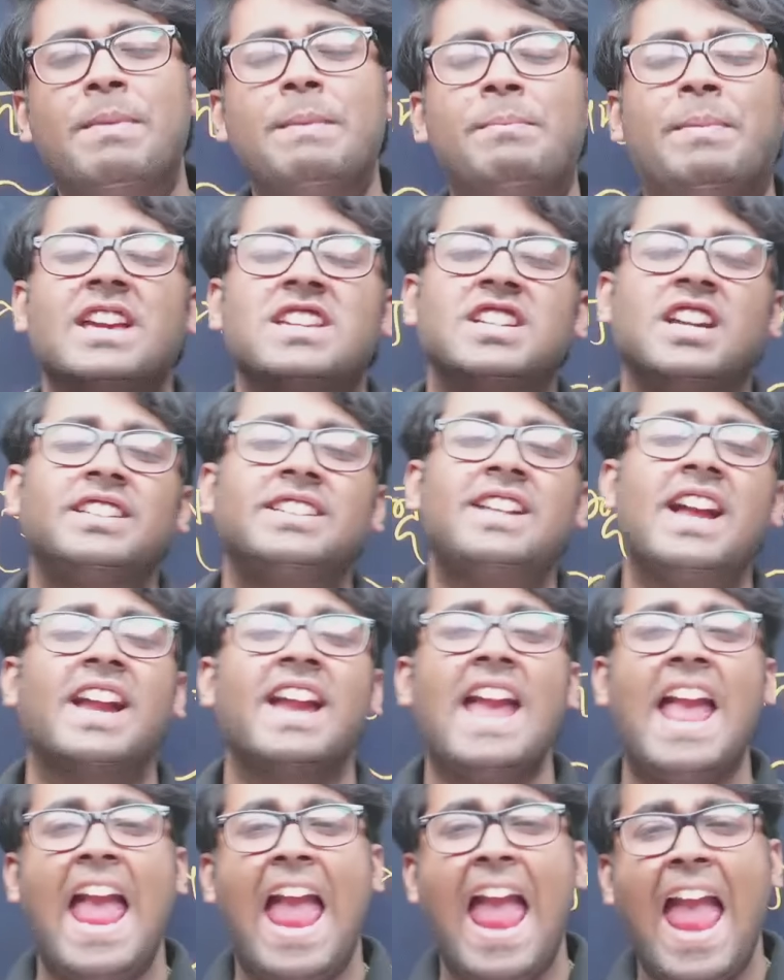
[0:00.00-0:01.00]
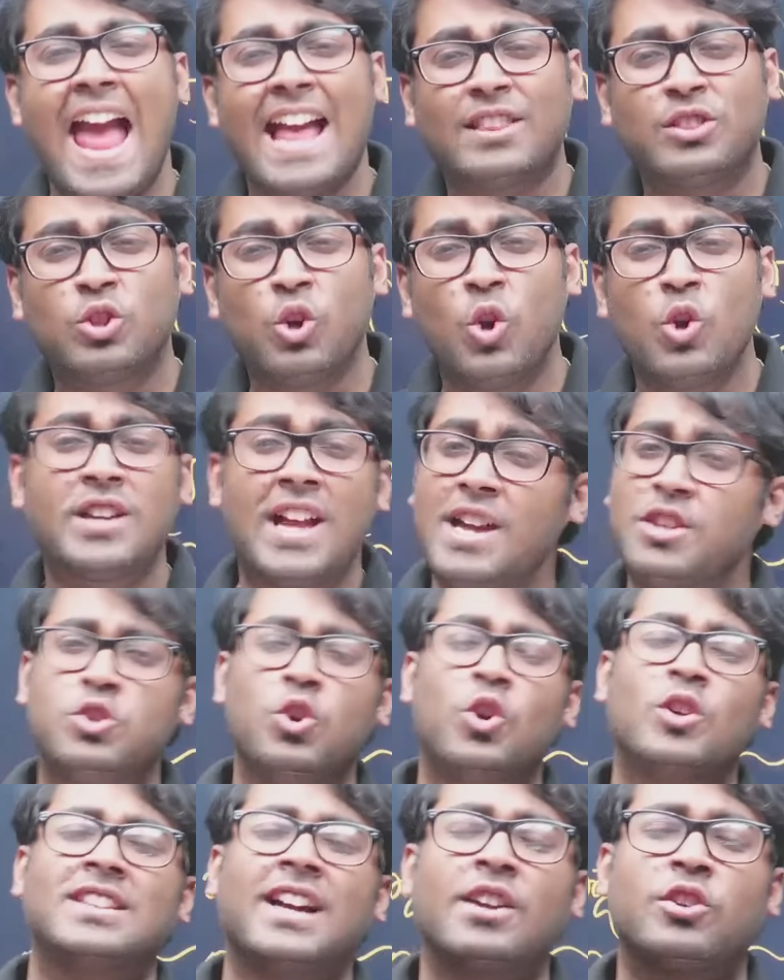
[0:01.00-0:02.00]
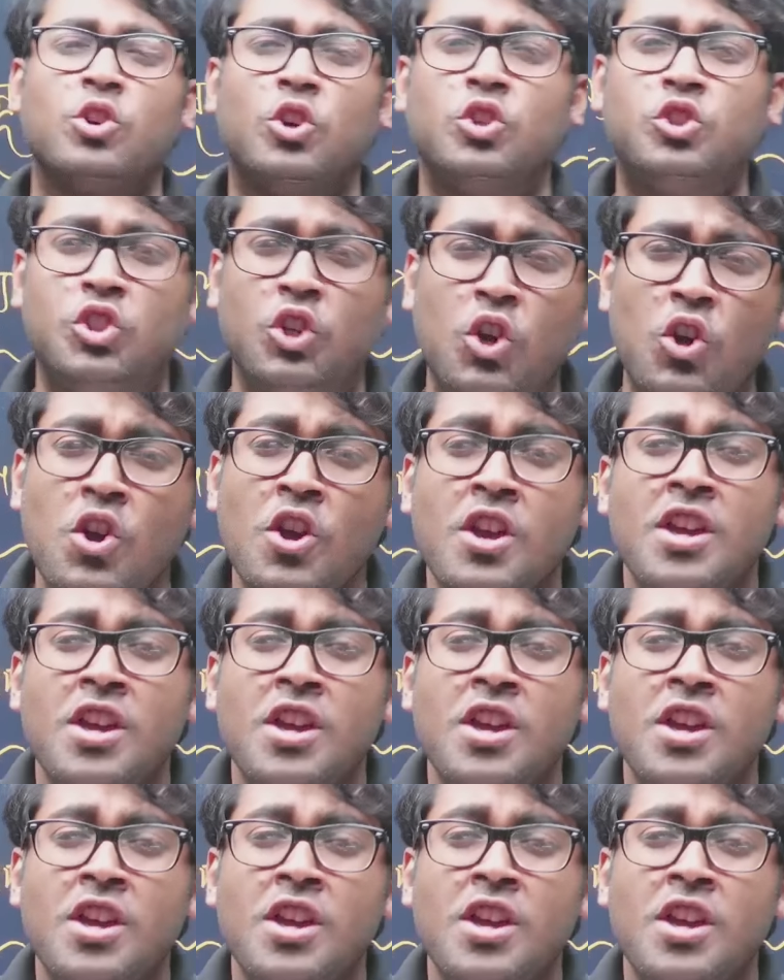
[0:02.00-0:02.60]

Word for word: প্রিপারেশনটাকে এতটা জোরদার করছো